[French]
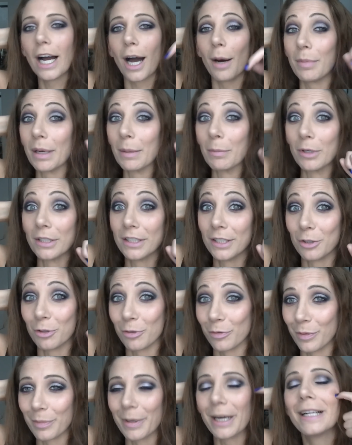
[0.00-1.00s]
rappelez-moi si je
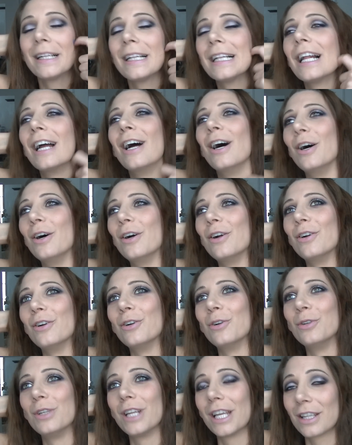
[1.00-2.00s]
le fais pas, euh,
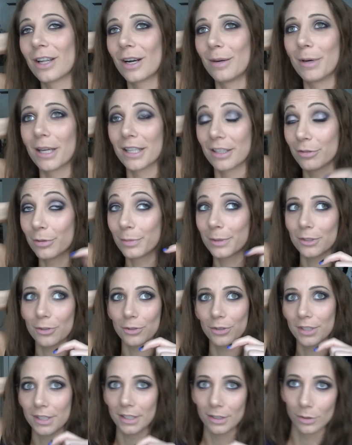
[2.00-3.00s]
le lien dans la barre d'infos parce que
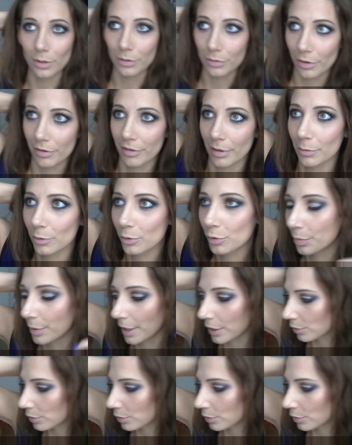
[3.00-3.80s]
c'était une coiffure vraiment super